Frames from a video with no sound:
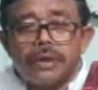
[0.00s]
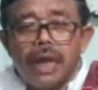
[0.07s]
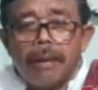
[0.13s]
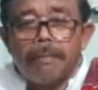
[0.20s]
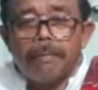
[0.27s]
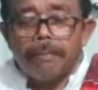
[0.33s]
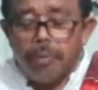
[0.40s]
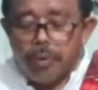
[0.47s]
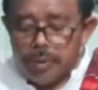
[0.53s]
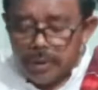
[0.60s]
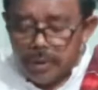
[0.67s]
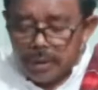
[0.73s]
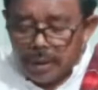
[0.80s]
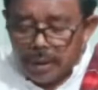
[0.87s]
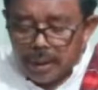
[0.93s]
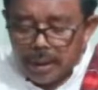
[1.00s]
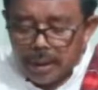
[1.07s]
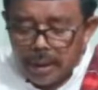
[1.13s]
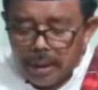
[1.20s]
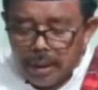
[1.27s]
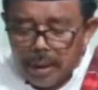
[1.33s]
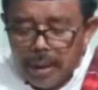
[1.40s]
sampun
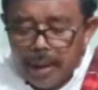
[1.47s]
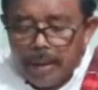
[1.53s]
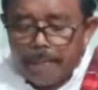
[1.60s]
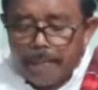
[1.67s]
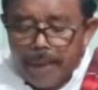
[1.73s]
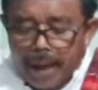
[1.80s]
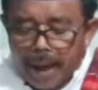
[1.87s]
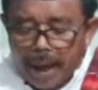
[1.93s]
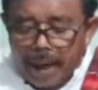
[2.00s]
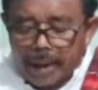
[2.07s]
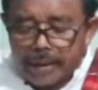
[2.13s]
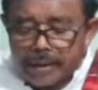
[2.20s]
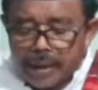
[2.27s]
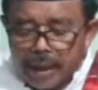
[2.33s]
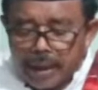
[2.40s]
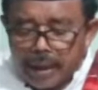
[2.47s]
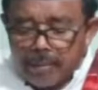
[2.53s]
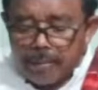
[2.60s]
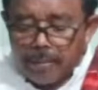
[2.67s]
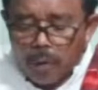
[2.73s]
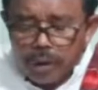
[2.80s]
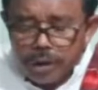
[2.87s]
biat
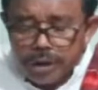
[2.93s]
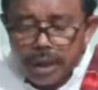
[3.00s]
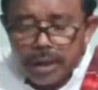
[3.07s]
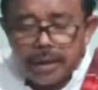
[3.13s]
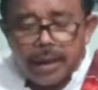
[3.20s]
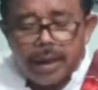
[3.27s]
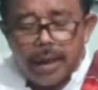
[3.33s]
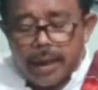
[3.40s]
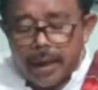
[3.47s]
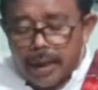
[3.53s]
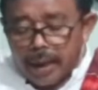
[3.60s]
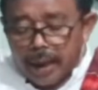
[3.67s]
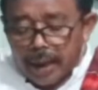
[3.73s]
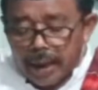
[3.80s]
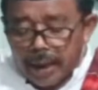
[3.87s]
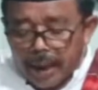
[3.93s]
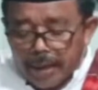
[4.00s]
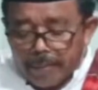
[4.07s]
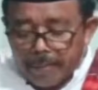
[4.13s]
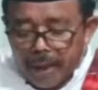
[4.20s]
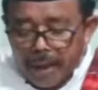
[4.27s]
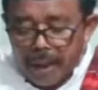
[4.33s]
saking mursid ingkang
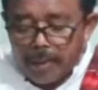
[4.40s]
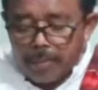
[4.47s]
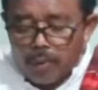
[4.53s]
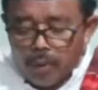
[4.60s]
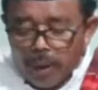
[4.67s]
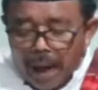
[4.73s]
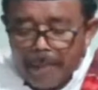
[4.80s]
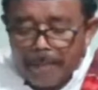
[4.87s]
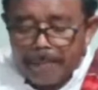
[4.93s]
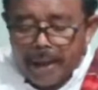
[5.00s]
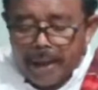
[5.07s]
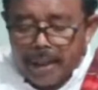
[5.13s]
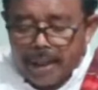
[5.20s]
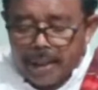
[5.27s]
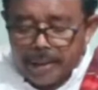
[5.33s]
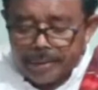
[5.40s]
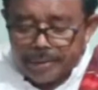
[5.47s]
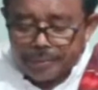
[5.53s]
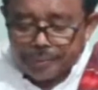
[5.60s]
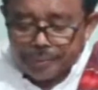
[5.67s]
kamil mukamil